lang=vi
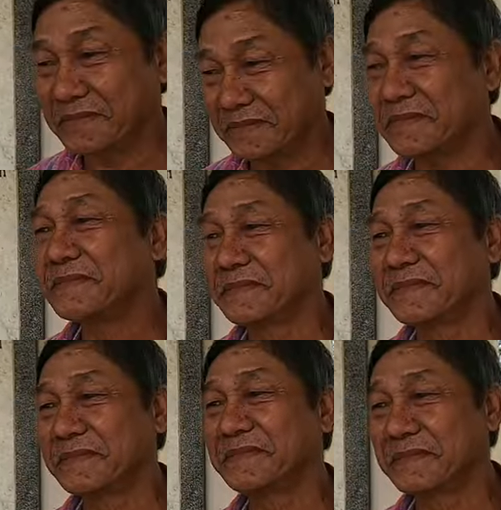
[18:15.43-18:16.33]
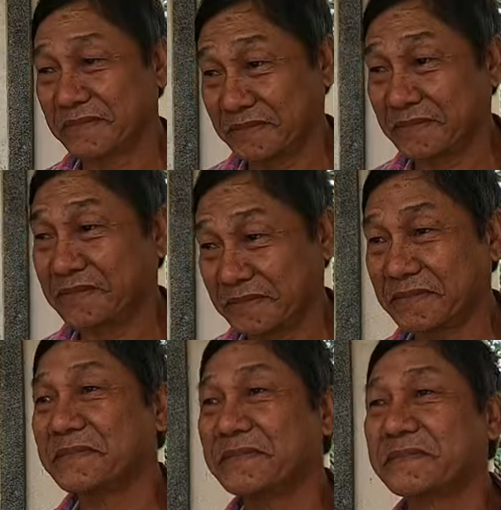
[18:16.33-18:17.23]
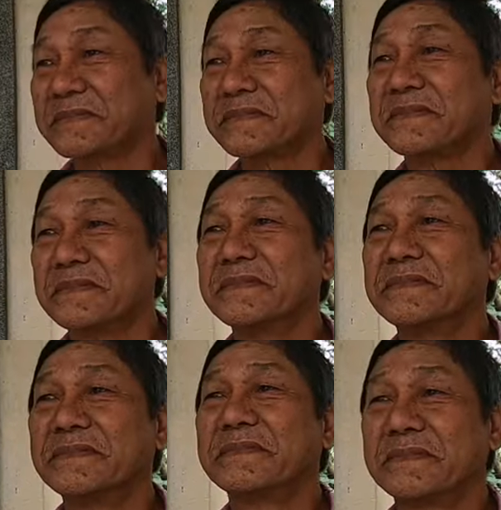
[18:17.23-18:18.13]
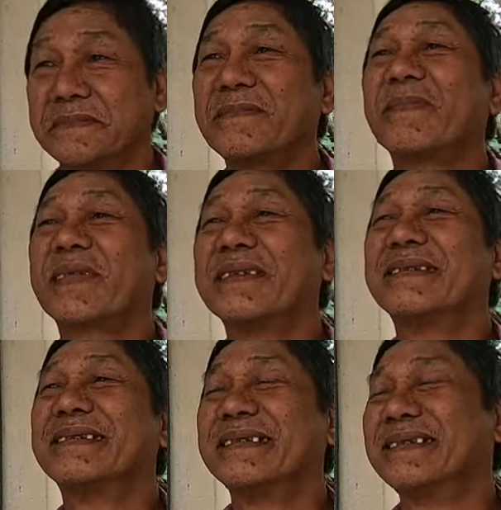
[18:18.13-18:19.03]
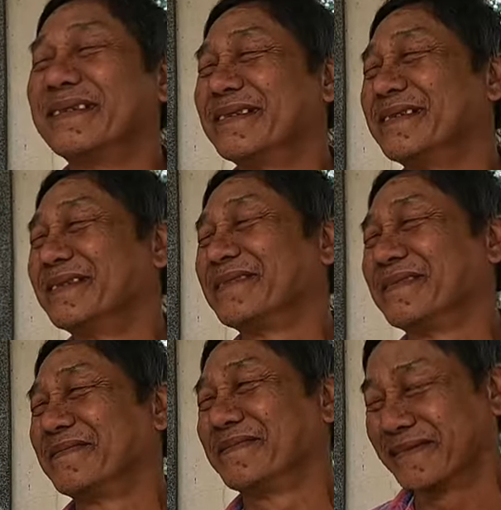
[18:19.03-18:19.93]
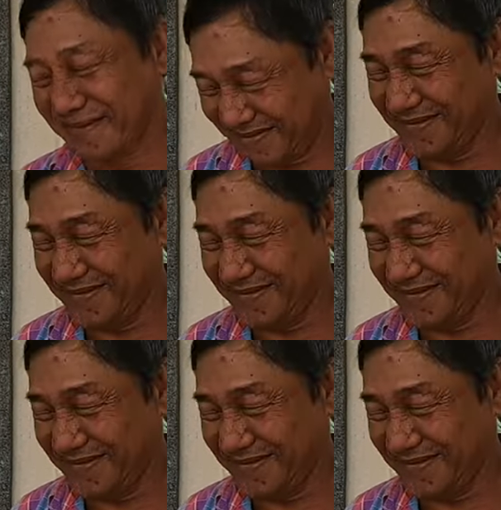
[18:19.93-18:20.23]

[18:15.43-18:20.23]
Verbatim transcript: chính được cho vậy, về về cái cái cuộc đời quá khứ của, của cậu, cậu ba